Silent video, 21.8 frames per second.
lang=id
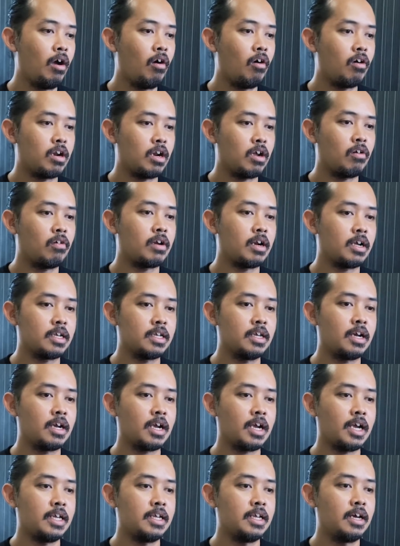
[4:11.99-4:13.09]
orang-orang yang
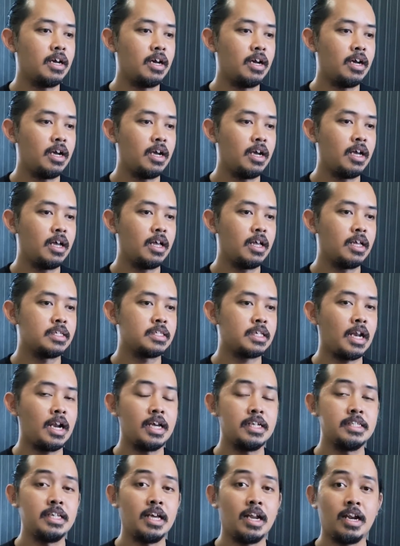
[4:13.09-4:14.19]
kayak
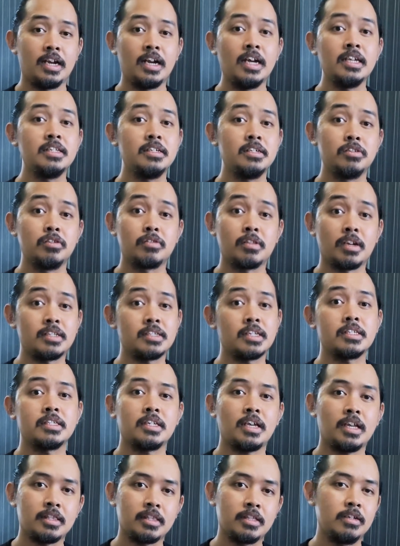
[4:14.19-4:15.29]
salah jalan aja gitu
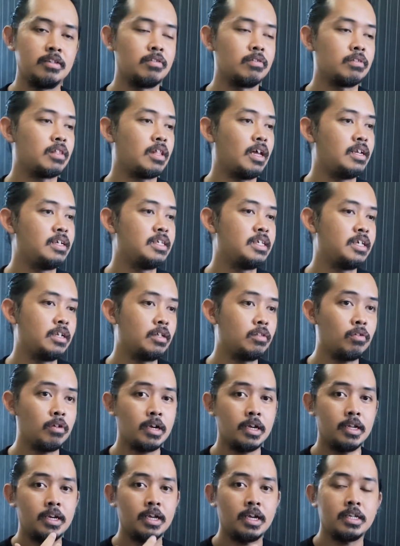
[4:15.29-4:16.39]
tersesat gitu dan di sini tuh
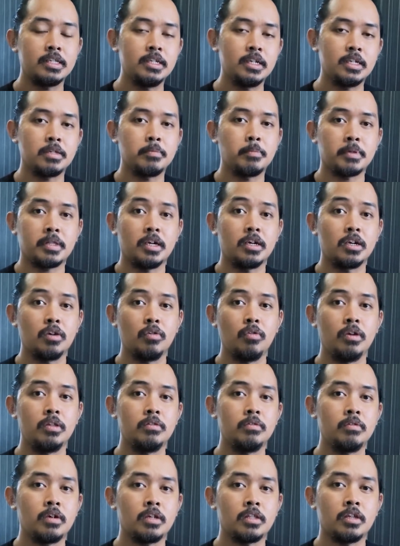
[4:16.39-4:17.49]
kayak dikasih kesempatan kedua
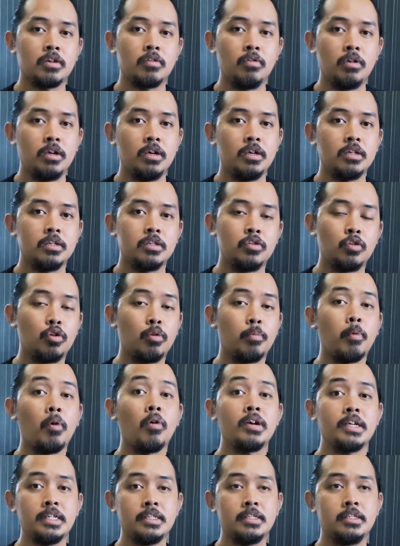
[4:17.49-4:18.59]
itu kata gue cukup oke okay